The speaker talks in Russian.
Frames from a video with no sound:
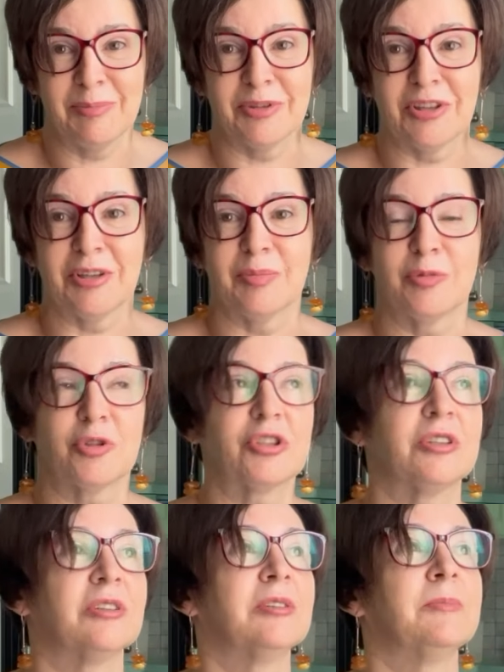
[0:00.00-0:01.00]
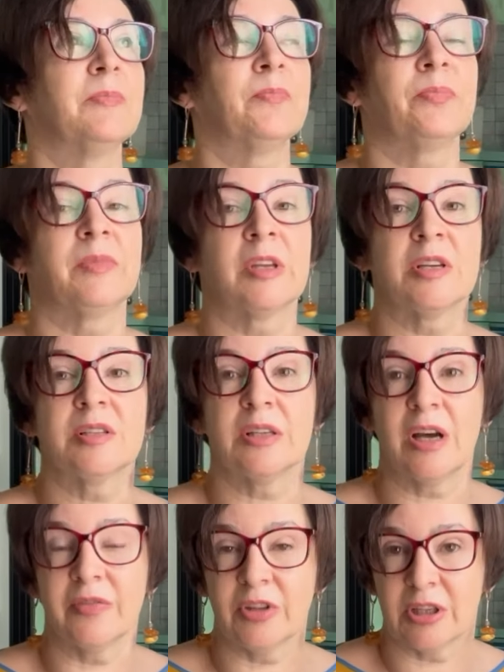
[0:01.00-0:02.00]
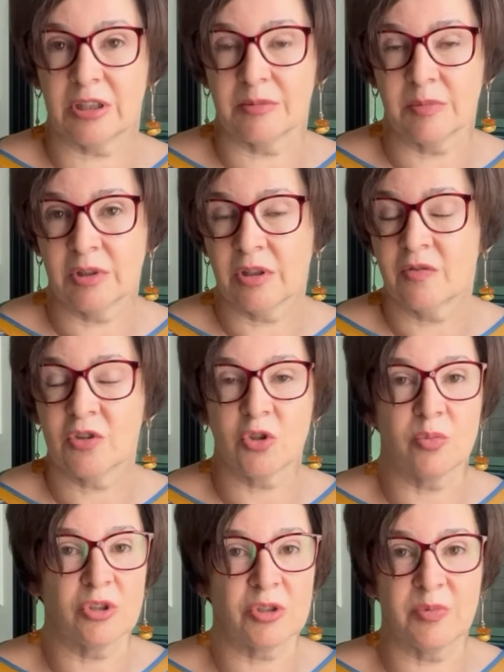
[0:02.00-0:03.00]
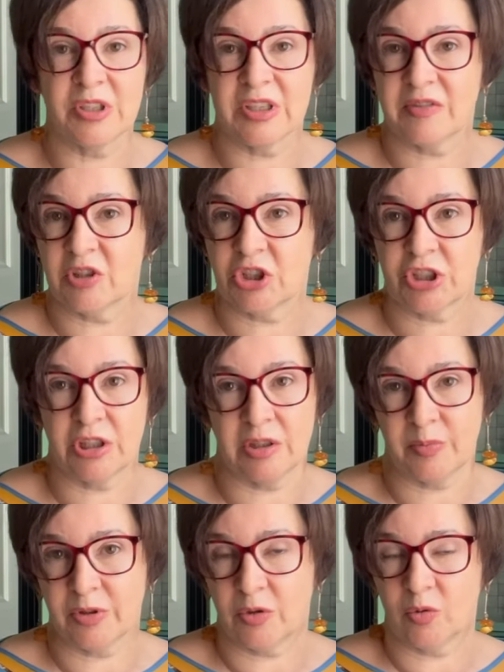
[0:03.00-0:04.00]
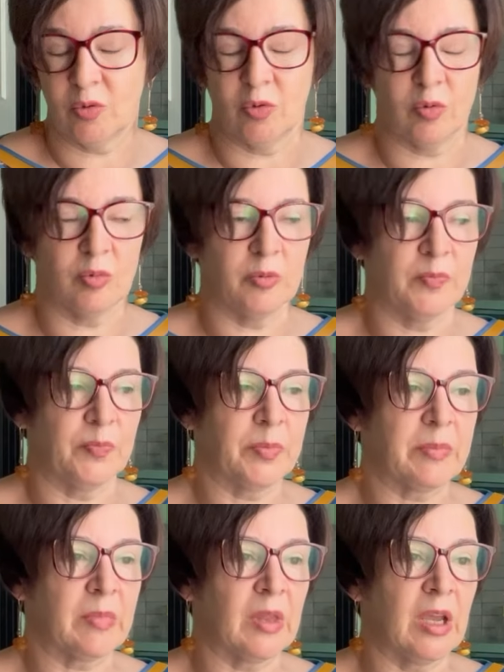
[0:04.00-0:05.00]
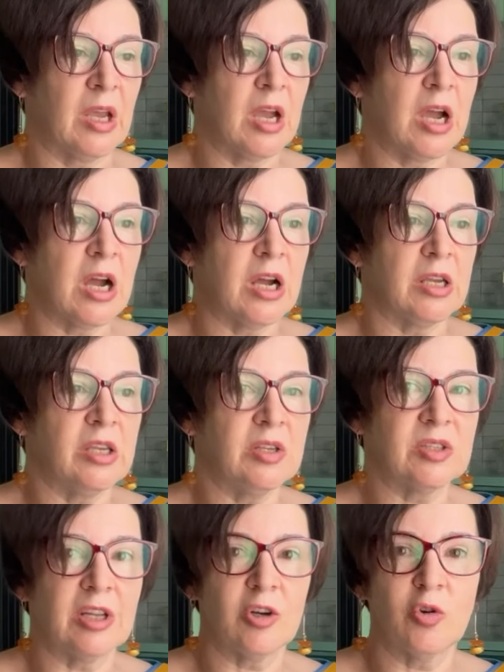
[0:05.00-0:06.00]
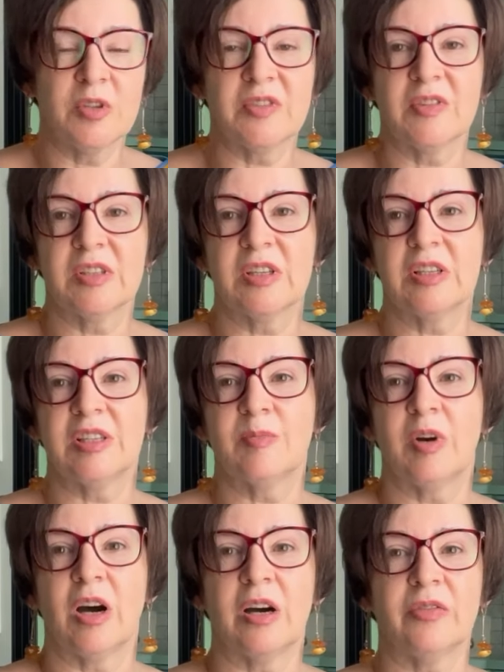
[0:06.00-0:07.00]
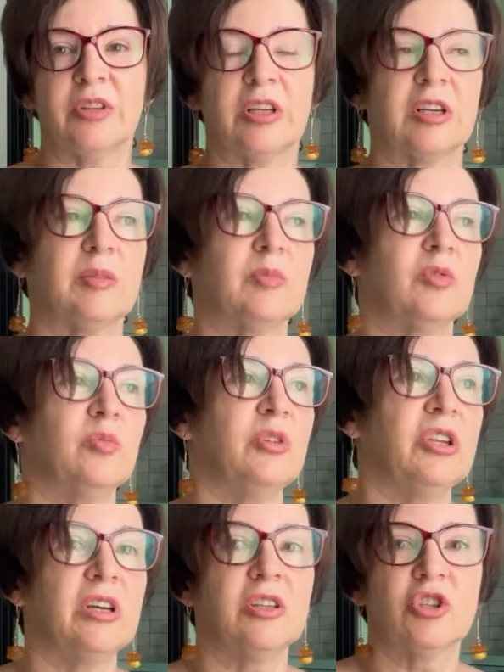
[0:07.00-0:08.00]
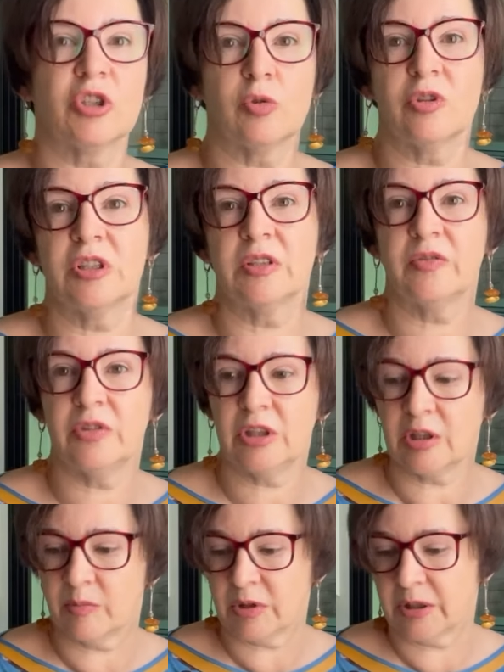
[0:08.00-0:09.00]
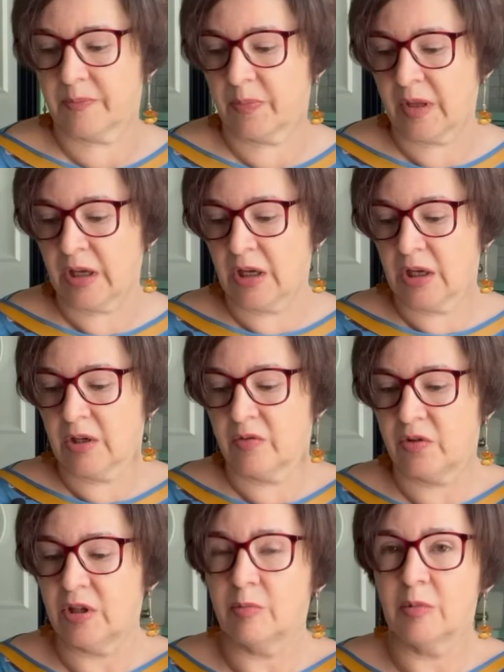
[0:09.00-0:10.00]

потому что завтра все может быть совершенно по-другому. И знакомство с этим автором у меня началось с фильма – фильм,